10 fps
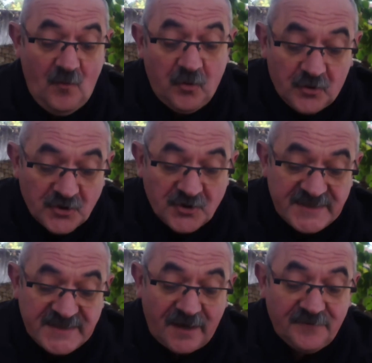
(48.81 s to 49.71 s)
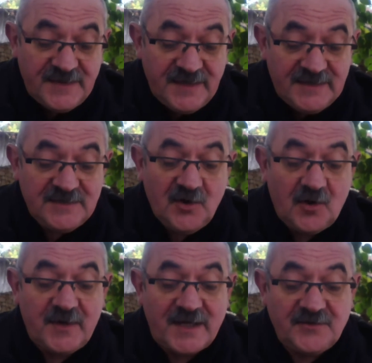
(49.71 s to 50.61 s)
pour que je serve
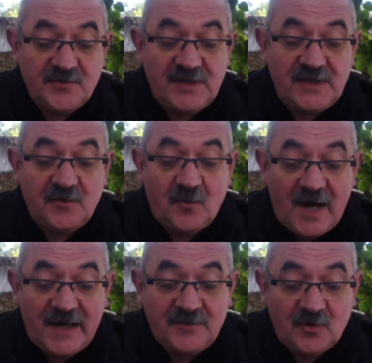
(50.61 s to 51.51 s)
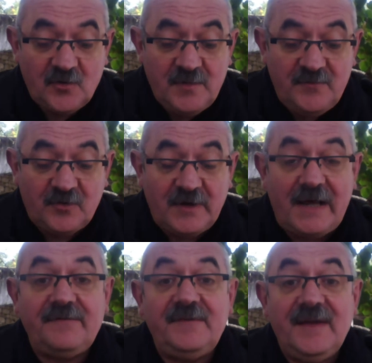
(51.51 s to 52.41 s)
d'exemple à ceux qui croiraient en lui pour
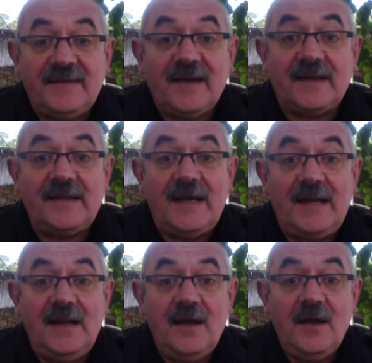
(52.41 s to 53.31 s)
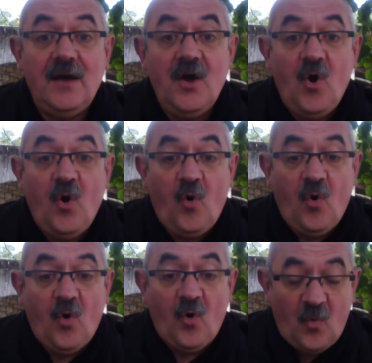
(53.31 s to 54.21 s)
la vie éternelle,
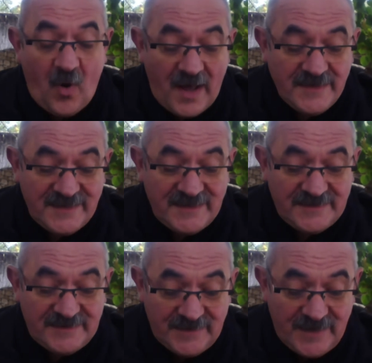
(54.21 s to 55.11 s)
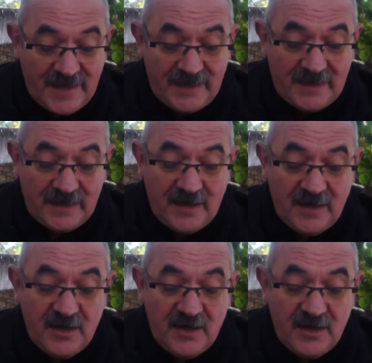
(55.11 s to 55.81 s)
au roi des siècles,